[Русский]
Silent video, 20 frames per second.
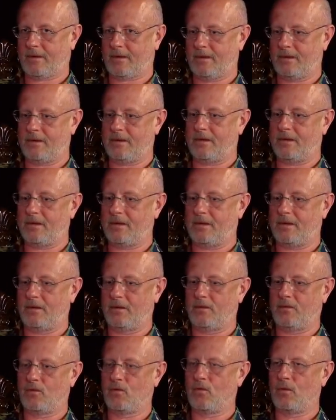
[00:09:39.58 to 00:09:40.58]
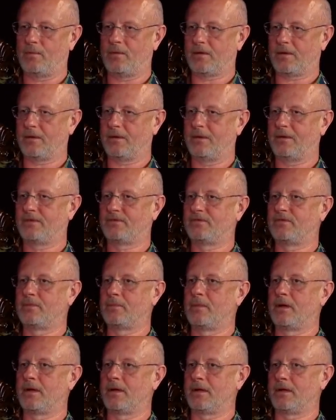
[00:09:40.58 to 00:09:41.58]
И опер из
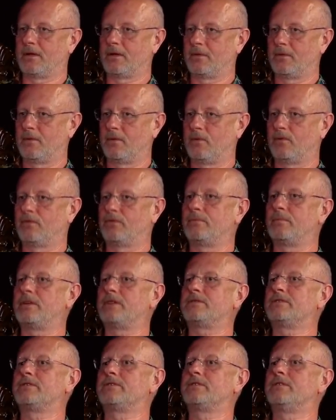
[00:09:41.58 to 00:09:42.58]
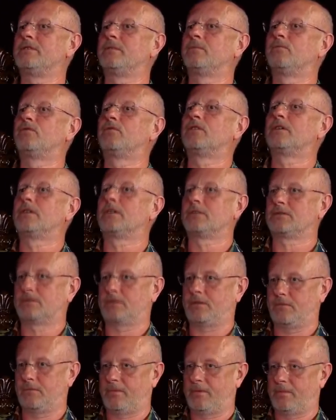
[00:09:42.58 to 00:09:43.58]
ФБР, он вместе с ним вырос,
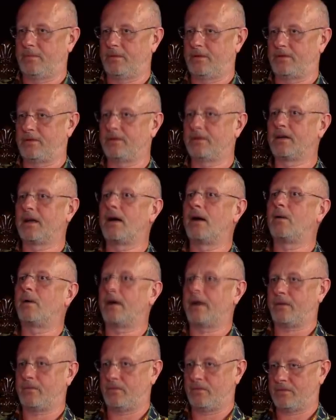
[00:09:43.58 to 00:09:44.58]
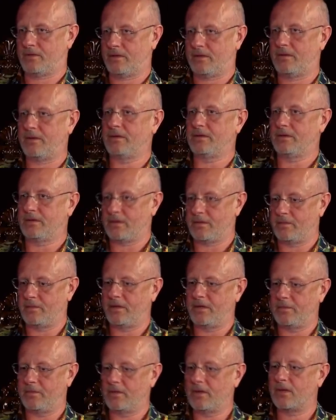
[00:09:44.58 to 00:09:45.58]
там, понимаешь, и договариваются, давайте там
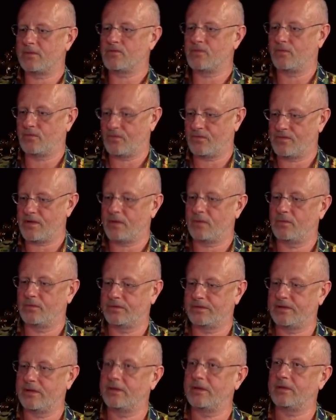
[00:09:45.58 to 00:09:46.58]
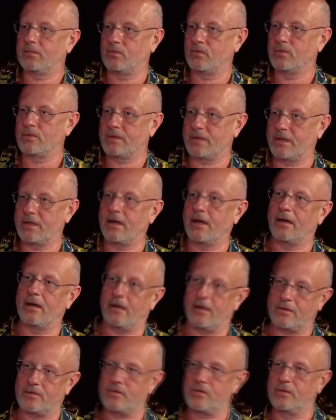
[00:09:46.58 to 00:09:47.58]
мне мелочевку всякую сдавать будешь, а я
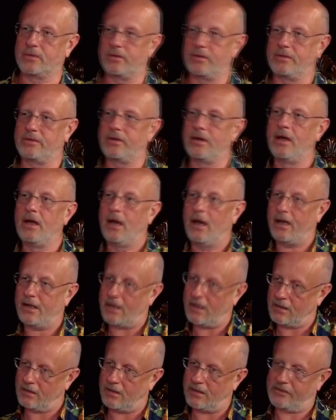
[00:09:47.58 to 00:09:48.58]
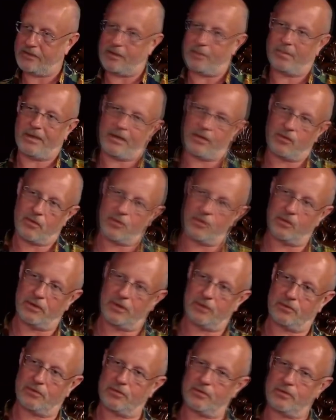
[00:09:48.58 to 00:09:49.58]
отчетность, а я глаза прикрою
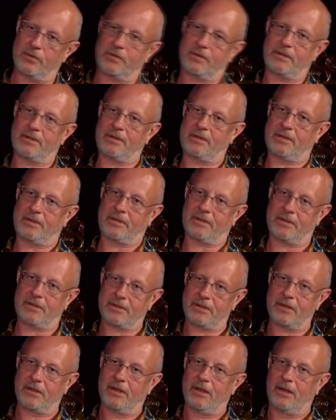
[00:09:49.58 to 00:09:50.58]
на то, что ты делаешь.